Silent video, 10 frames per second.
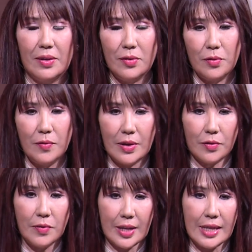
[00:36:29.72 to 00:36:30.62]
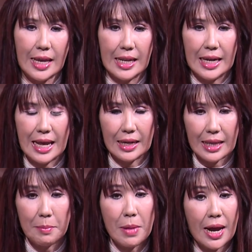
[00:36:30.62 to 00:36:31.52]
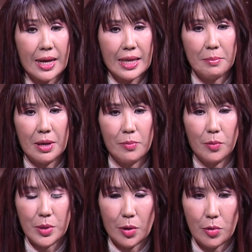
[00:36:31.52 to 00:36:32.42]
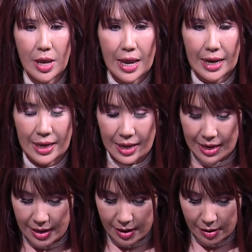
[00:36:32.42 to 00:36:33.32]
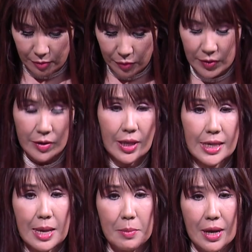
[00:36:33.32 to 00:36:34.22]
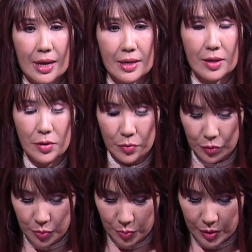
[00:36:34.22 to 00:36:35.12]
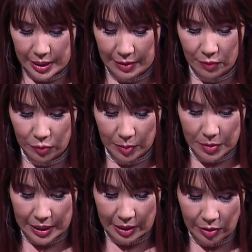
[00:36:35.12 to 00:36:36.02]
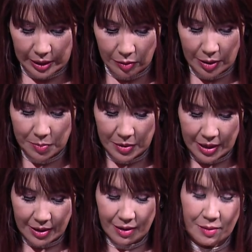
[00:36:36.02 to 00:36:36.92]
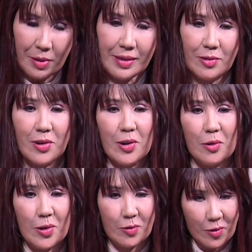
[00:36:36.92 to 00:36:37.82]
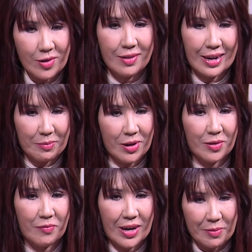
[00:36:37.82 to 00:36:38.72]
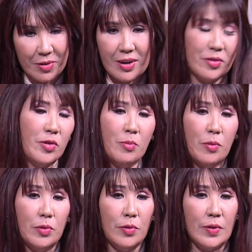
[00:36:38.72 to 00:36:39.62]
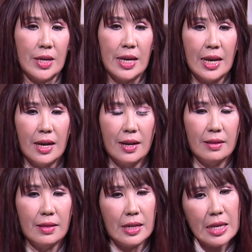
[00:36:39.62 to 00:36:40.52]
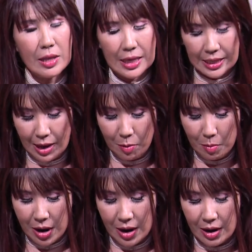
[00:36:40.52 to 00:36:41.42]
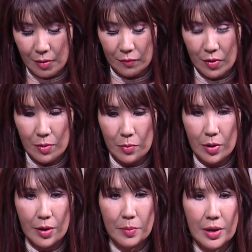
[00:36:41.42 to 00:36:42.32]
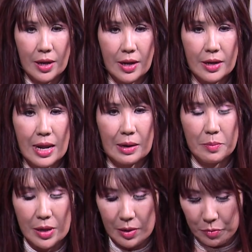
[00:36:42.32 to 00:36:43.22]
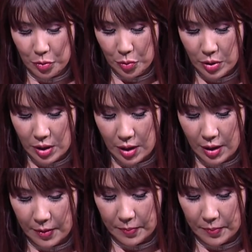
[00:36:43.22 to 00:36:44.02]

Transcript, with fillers: thưa quý vị, quý vị có thể liên lạc 8328746000 à, Quý vị có thể xem lại trên YouTube à, giải phẫu thẩm mỹ tạo hình cao cấp. À, bác sĩ có cái khẩu hiệu nói được làm được và làm rất là chuyên môn thưa quý vị. À, lý do tại sao mà Hồng Vân à, đặc biệt muốn à,